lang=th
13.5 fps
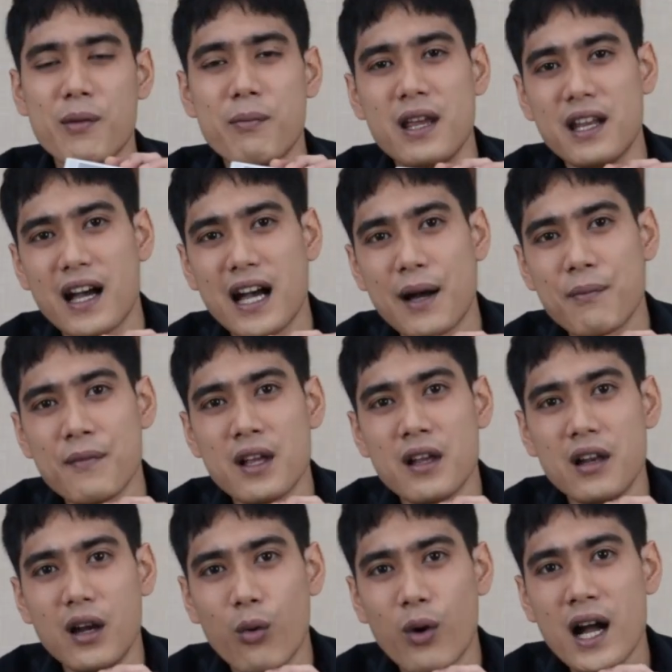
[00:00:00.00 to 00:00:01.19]
USB นะครับ
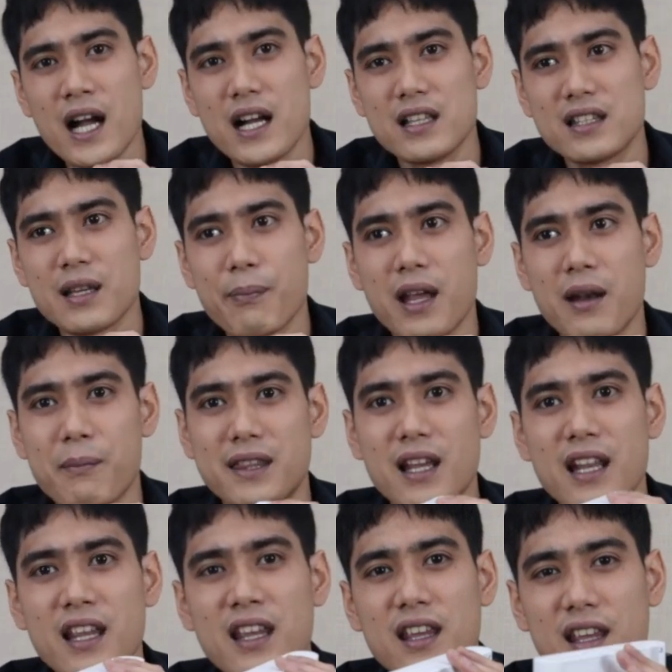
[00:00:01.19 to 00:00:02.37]
หรือว่าจะเป็นแบตเตอ
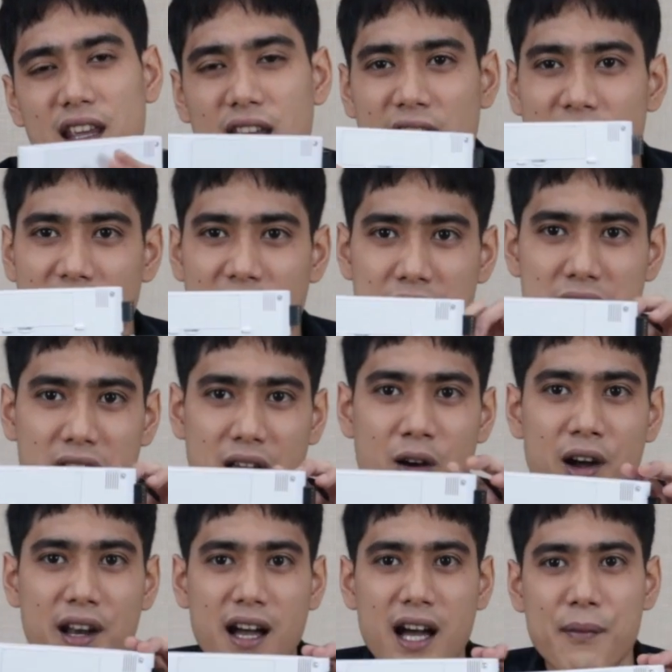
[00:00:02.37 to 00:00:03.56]
รี่ AA 4 ก้อ
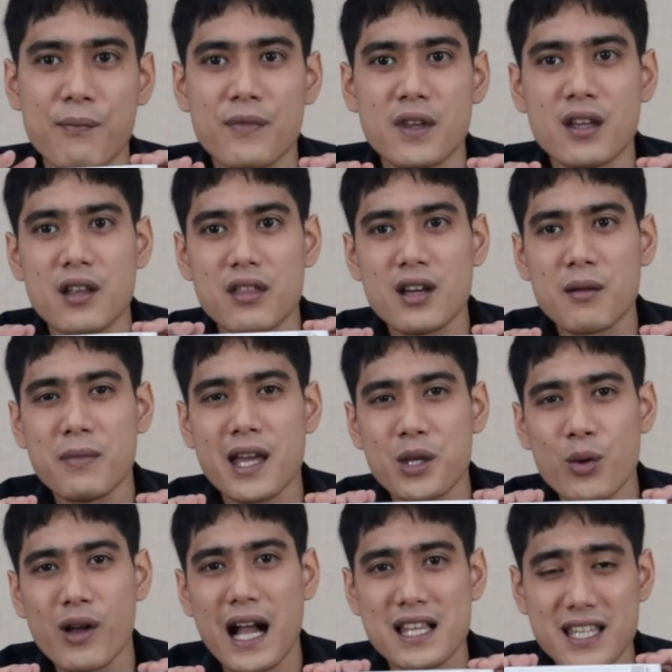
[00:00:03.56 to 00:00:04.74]
นนะครับซึ่งมีอา
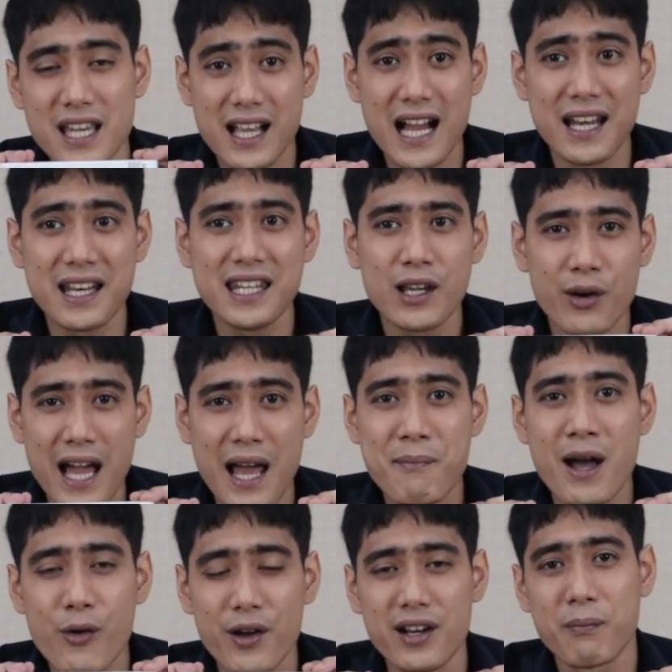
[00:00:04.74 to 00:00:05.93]
ยุการใช้งานที่ยาวนาน
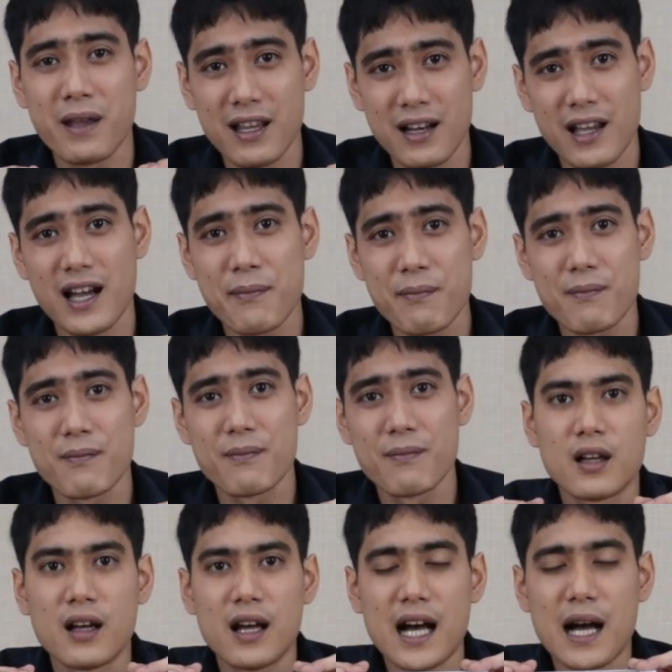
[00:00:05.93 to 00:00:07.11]
มากกว่า 1 ปีเลยครับ
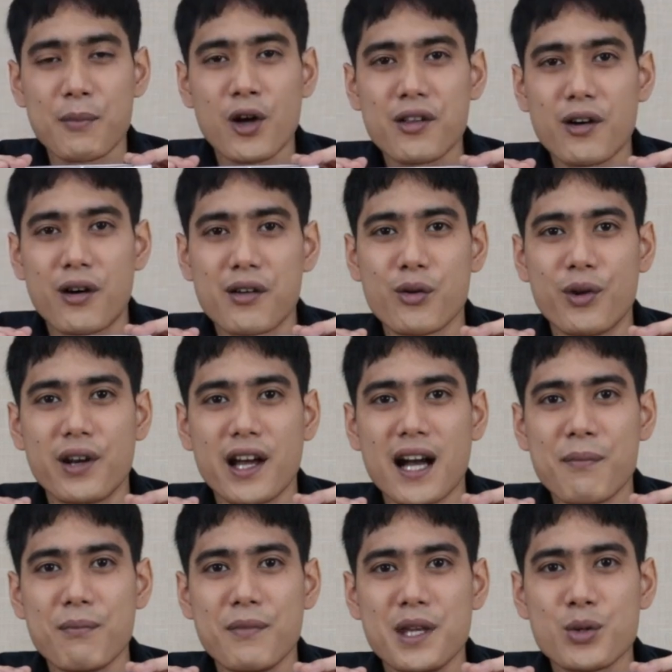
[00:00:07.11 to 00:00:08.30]
ทำล็อก 20นะครั
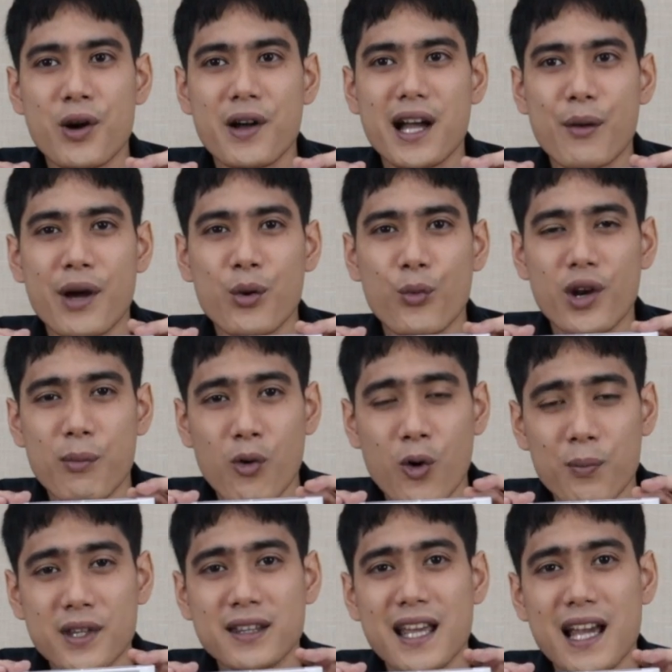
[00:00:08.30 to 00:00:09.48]
บ มีช่วงการวัดอุณหภู
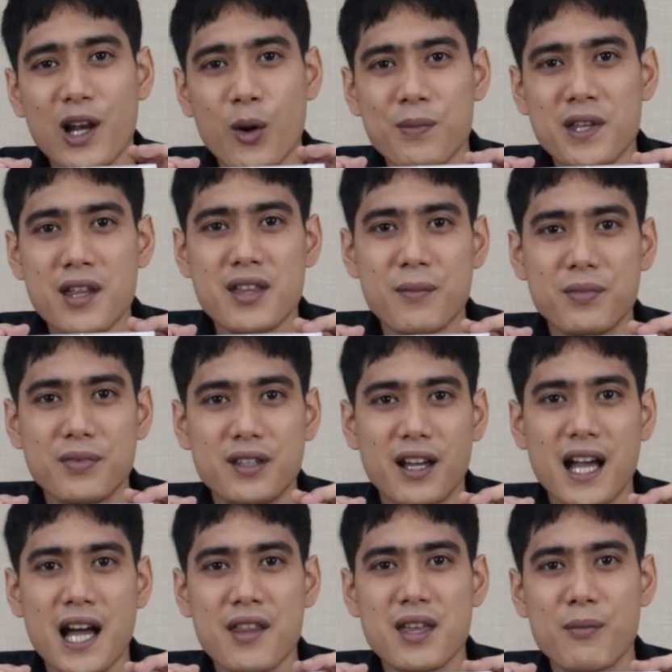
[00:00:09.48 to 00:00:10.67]
มิตั้งแต่ลบ20ถึง
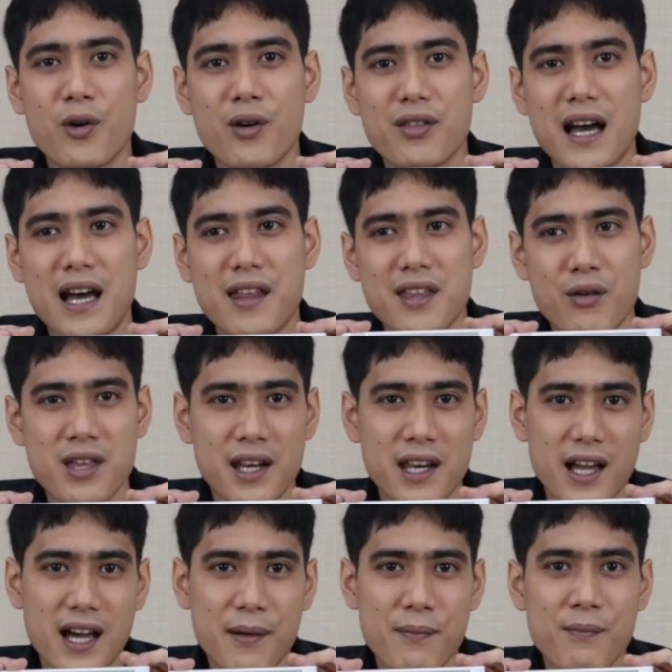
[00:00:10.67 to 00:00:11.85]
50 องศาเซลเซียส
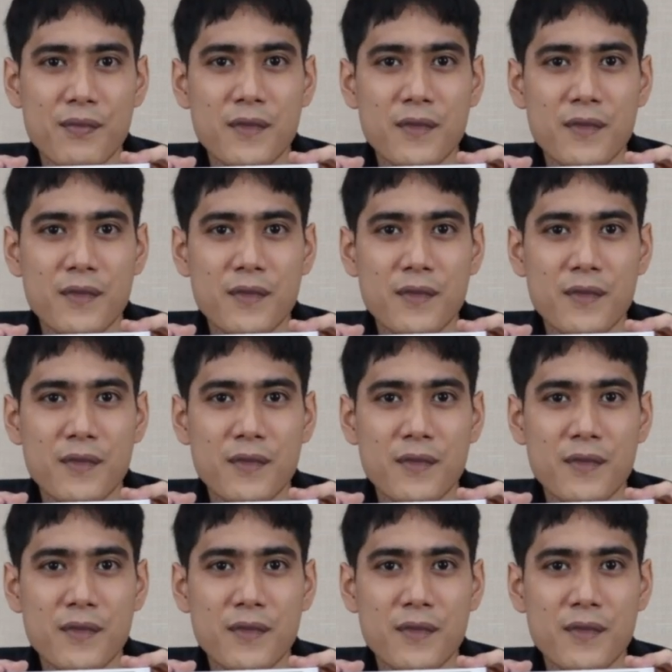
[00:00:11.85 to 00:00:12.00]
นะครับ